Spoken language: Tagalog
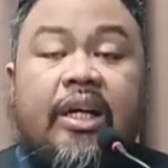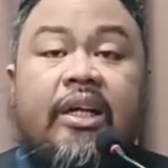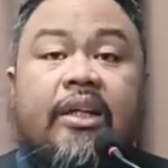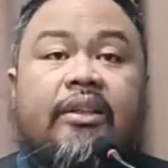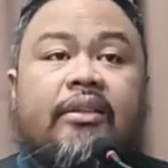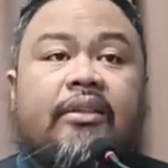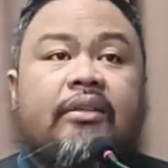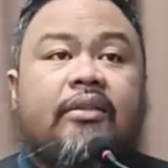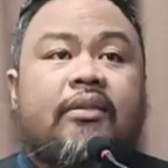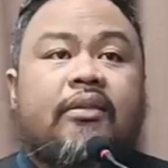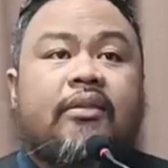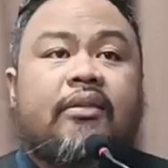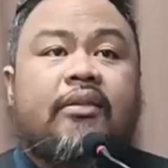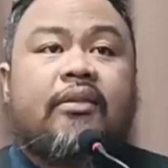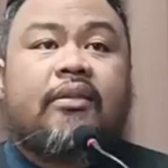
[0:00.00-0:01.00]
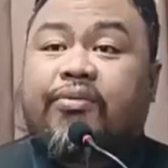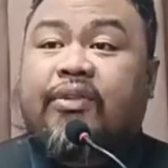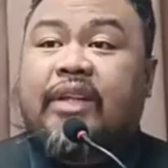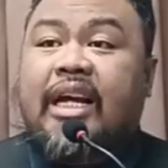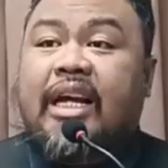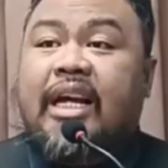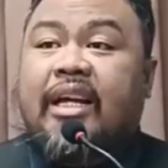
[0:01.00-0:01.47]
in the fullness of
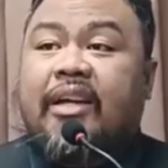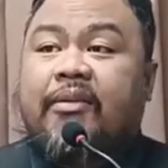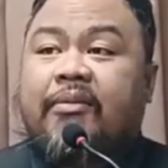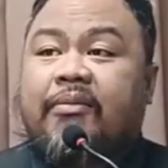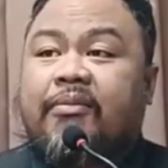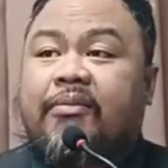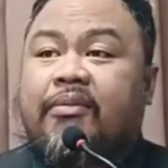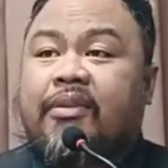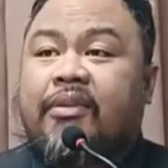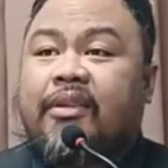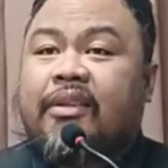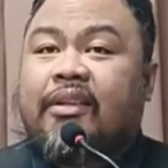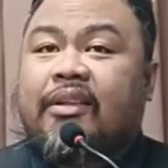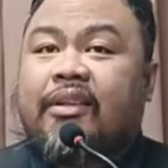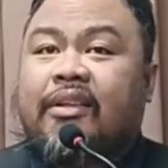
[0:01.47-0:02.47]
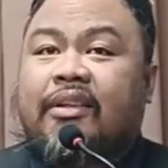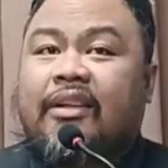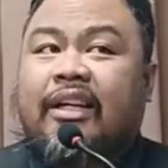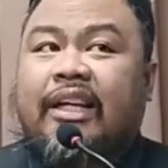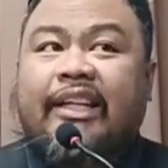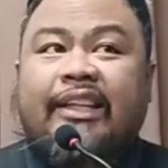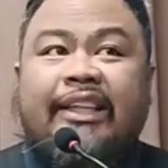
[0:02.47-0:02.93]
time. Hindi ito
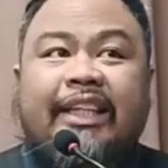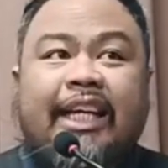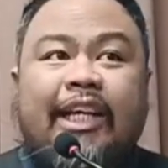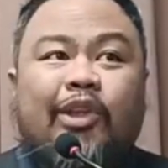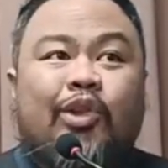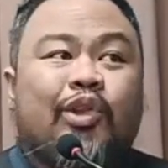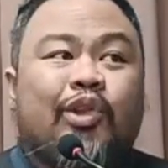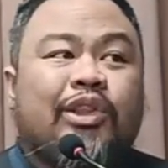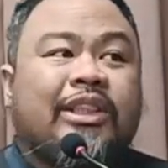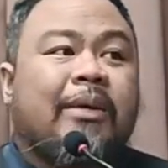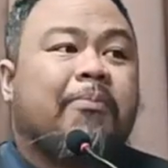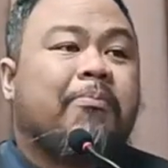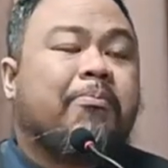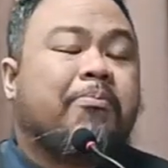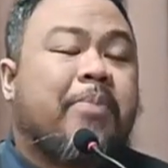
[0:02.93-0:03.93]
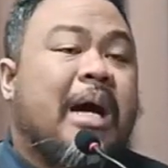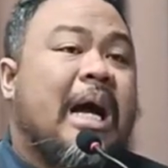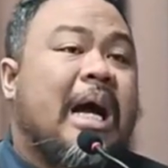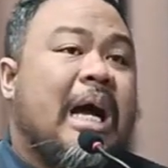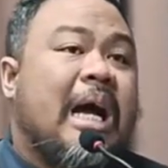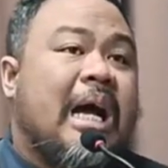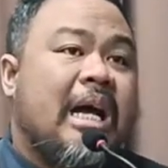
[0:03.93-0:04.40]
tsambahan. Talagang
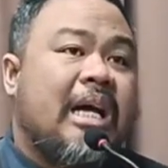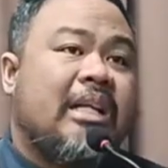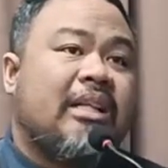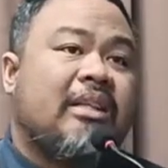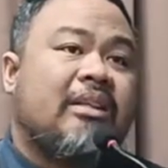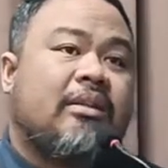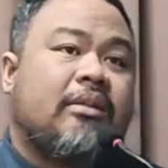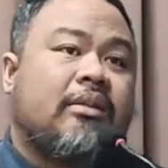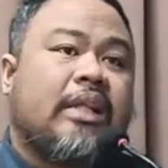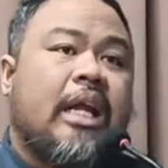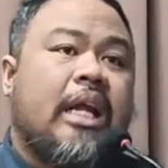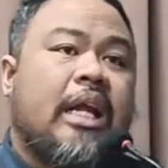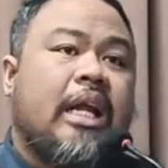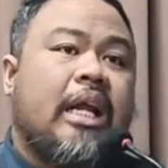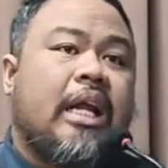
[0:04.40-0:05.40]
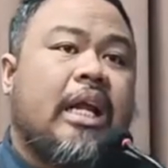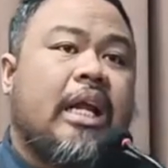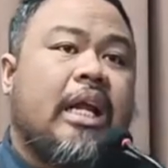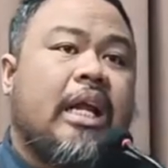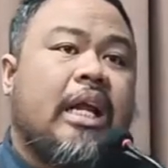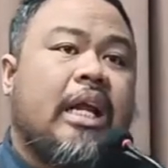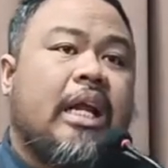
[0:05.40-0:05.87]
tinalaga ng
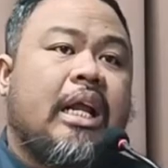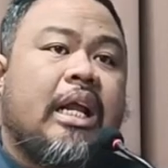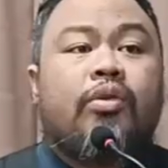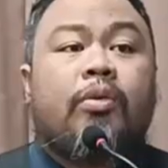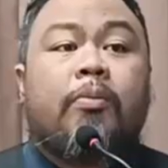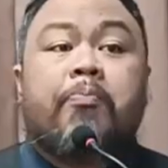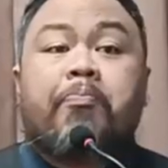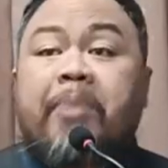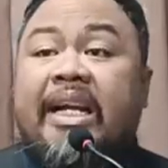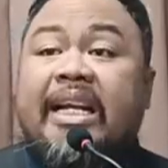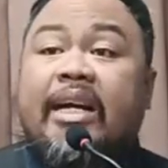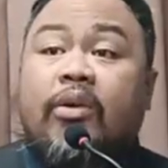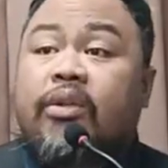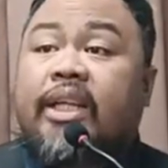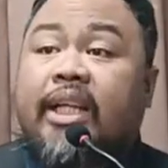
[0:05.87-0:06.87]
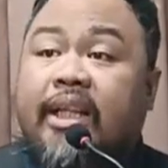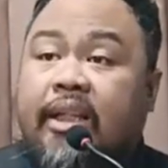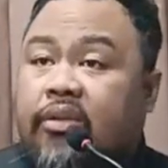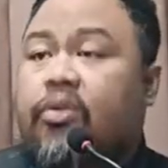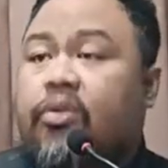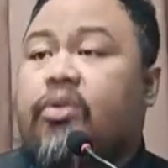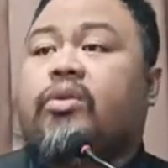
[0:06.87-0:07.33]
Panginoon yung panahon na
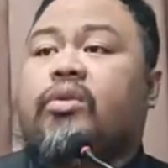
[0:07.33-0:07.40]
ito.